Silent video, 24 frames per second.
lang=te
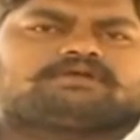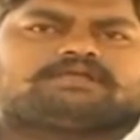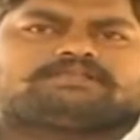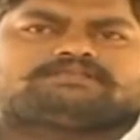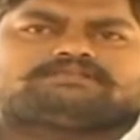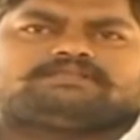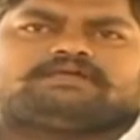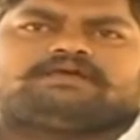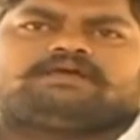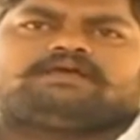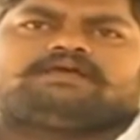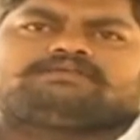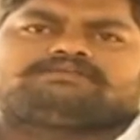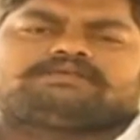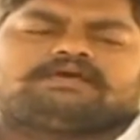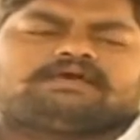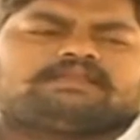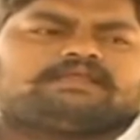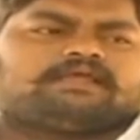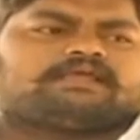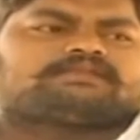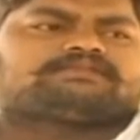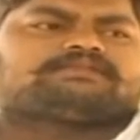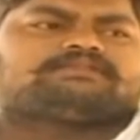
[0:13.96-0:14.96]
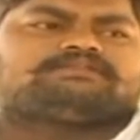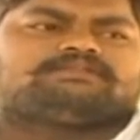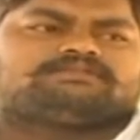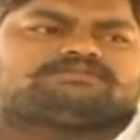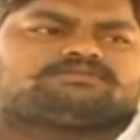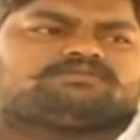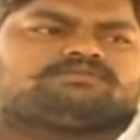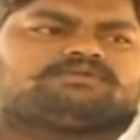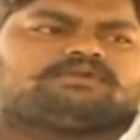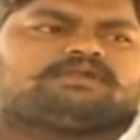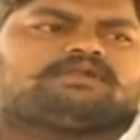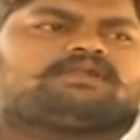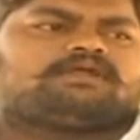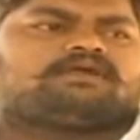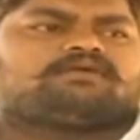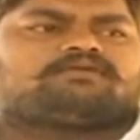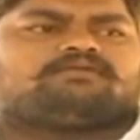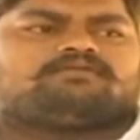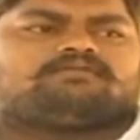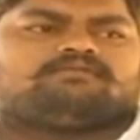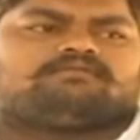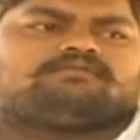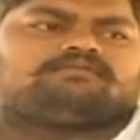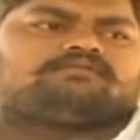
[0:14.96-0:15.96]
ఖచ్చితంగా సార్ యాక్షన్ తీసుకుంటారని
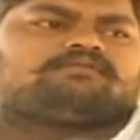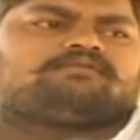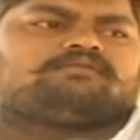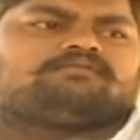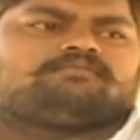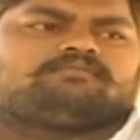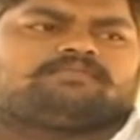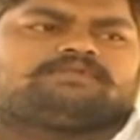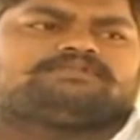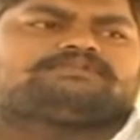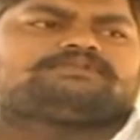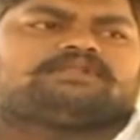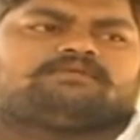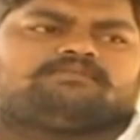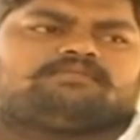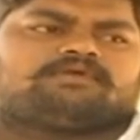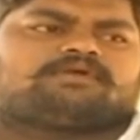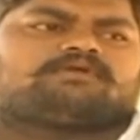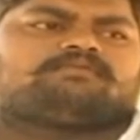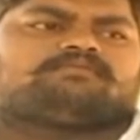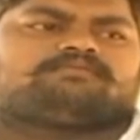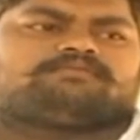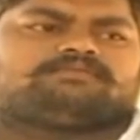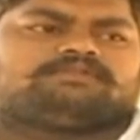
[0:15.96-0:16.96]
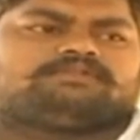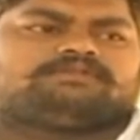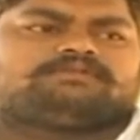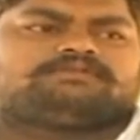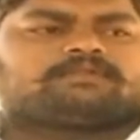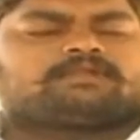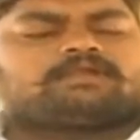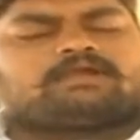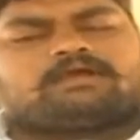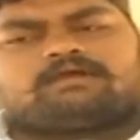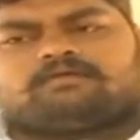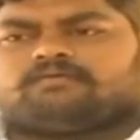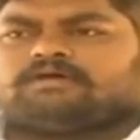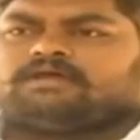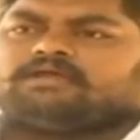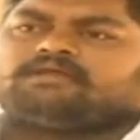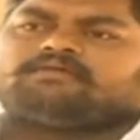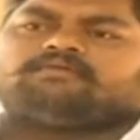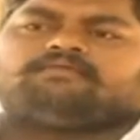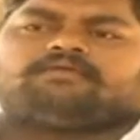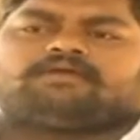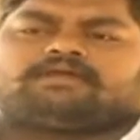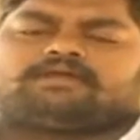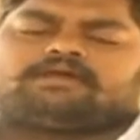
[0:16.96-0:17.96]
నాకు మంచి నమ్మకం ఉంది
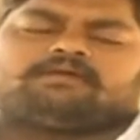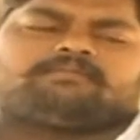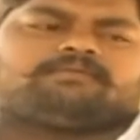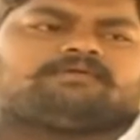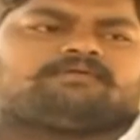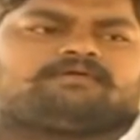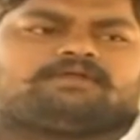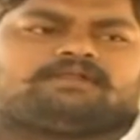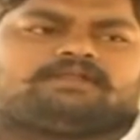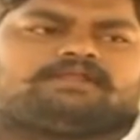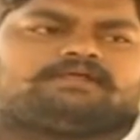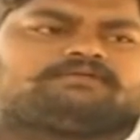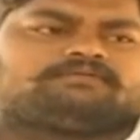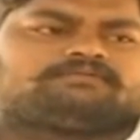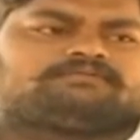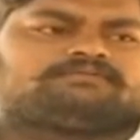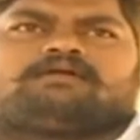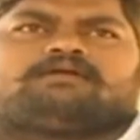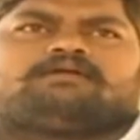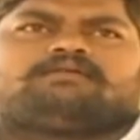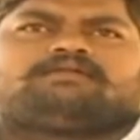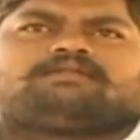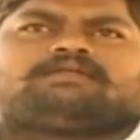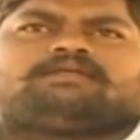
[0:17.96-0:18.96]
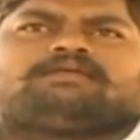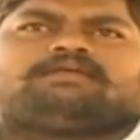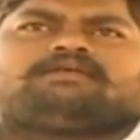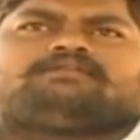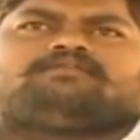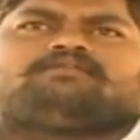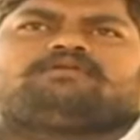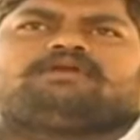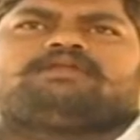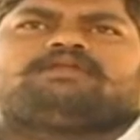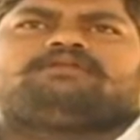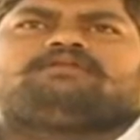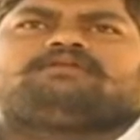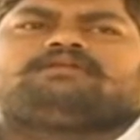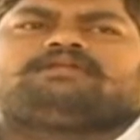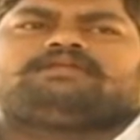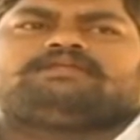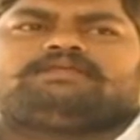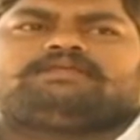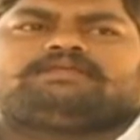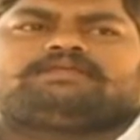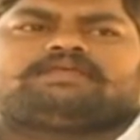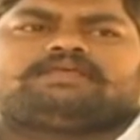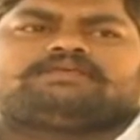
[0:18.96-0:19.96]
వై వైకాపా వాళ్ళే అంటే
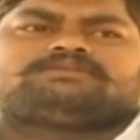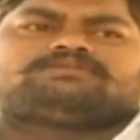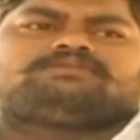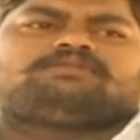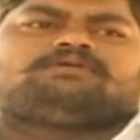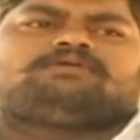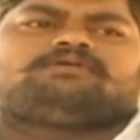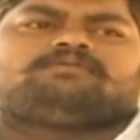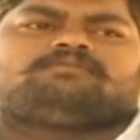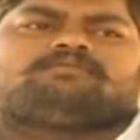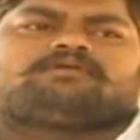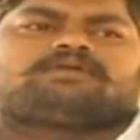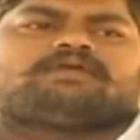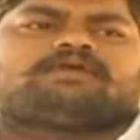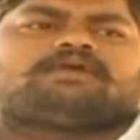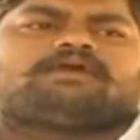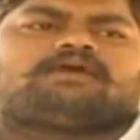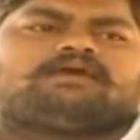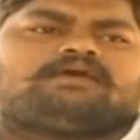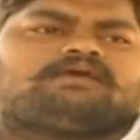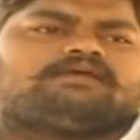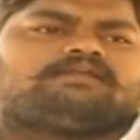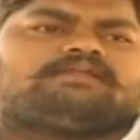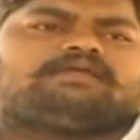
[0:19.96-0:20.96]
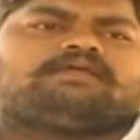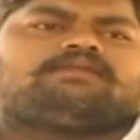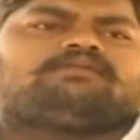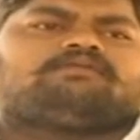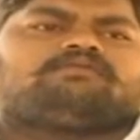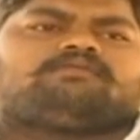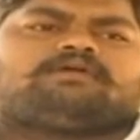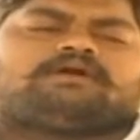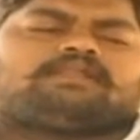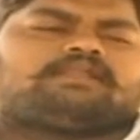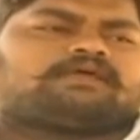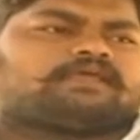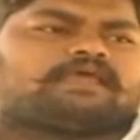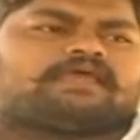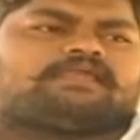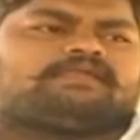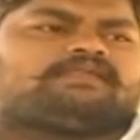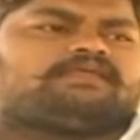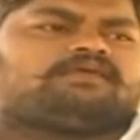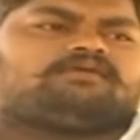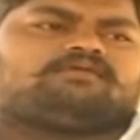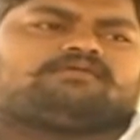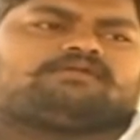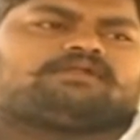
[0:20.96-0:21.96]
అంటే ఈ కేసులో ముఖ్యంగా నేను వాళ్ళకి
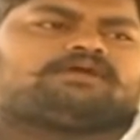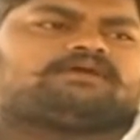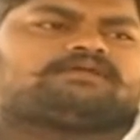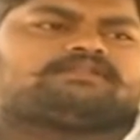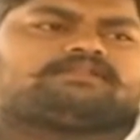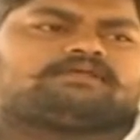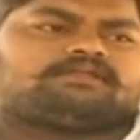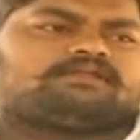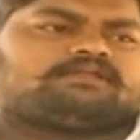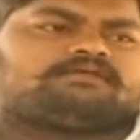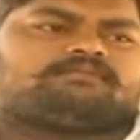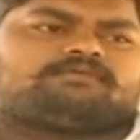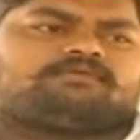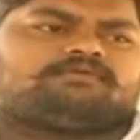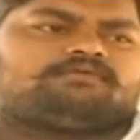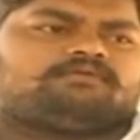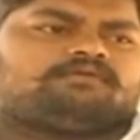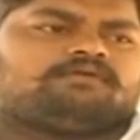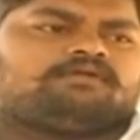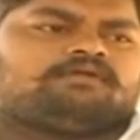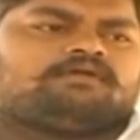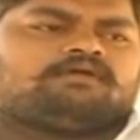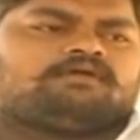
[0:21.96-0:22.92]
యాంటీగా ఉండా కదా ఇప్పుడు